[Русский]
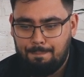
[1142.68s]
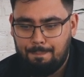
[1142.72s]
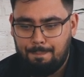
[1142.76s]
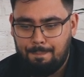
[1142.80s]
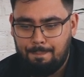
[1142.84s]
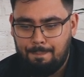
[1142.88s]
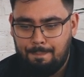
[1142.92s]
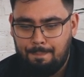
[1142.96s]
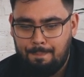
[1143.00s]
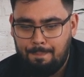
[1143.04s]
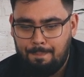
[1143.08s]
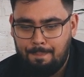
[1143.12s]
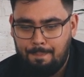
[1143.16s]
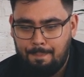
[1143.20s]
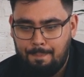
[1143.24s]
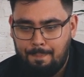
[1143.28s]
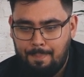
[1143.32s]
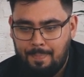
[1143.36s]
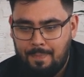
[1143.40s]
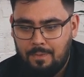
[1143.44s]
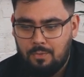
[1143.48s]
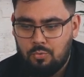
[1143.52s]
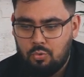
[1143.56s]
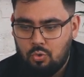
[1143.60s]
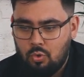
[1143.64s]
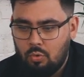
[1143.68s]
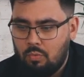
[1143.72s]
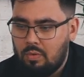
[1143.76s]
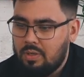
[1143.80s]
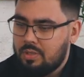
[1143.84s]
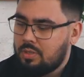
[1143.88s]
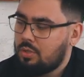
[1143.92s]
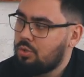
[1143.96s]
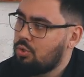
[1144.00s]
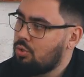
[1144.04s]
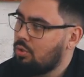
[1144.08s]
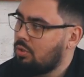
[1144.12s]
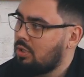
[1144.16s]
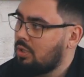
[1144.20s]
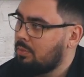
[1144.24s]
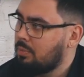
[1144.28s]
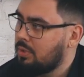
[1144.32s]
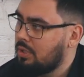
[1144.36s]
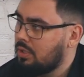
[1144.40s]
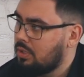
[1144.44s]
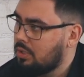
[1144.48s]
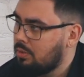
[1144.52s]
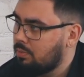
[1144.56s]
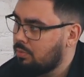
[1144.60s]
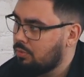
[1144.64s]
Что у вас еще там
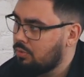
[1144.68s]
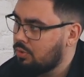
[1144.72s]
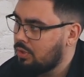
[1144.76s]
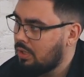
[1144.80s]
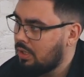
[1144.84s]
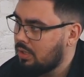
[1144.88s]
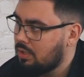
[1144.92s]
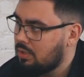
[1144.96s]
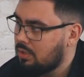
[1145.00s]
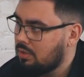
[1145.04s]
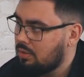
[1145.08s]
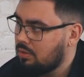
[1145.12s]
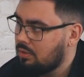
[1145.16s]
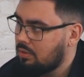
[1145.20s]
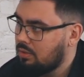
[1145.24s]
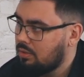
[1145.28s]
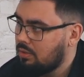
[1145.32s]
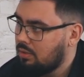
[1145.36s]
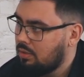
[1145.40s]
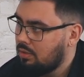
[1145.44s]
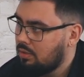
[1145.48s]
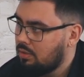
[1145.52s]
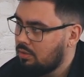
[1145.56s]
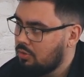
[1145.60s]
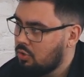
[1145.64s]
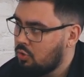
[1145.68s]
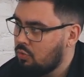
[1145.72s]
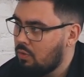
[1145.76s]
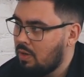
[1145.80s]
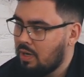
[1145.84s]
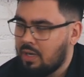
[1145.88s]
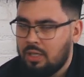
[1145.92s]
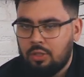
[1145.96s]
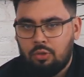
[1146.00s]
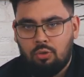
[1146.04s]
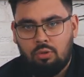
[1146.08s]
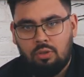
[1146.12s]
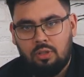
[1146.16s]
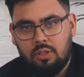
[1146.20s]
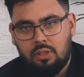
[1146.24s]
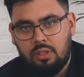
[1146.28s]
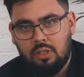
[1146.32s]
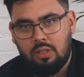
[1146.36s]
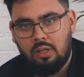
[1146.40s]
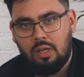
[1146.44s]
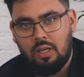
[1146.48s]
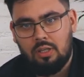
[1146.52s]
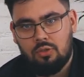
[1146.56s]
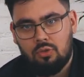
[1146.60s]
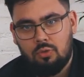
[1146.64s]
есть, получается? Чувак, который
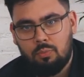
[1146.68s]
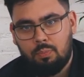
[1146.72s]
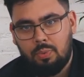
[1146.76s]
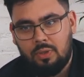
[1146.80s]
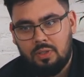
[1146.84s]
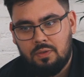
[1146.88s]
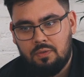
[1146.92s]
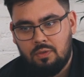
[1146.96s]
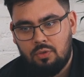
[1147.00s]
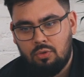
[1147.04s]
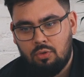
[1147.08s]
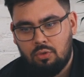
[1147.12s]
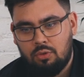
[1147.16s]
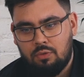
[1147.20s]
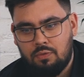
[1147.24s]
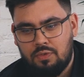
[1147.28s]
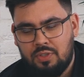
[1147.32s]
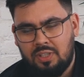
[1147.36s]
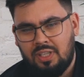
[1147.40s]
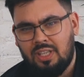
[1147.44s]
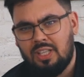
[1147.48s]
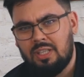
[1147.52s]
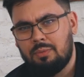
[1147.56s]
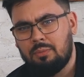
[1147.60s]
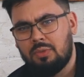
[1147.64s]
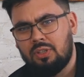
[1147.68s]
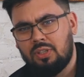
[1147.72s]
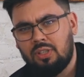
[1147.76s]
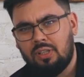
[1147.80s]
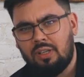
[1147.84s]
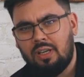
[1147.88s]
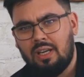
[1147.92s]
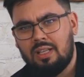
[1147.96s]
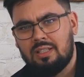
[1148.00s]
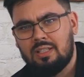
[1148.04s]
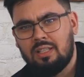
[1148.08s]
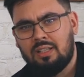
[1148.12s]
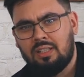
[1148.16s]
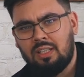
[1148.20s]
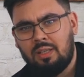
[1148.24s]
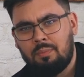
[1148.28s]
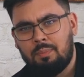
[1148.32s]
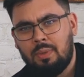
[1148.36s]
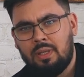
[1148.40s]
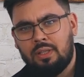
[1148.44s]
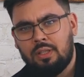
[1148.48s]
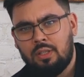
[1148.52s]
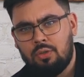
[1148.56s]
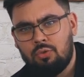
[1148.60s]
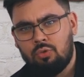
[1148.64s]
интеграцию произведет, в среднем интеграция
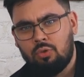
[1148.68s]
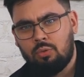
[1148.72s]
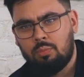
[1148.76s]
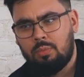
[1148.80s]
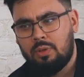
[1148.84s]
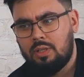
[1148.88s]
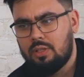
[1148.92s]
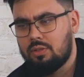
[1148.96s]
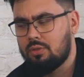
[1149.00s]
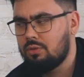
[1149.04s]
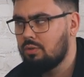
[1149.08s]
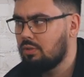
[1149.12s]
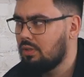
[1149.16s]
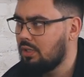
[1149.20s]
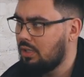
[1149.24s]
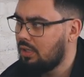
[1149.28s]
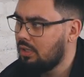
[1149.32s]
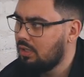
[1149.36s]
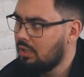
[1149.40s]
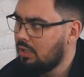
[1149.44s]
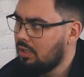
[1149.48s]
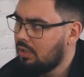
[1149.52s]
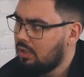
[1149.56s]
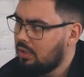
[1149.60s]
3-5 тысяч рублей стоит, да?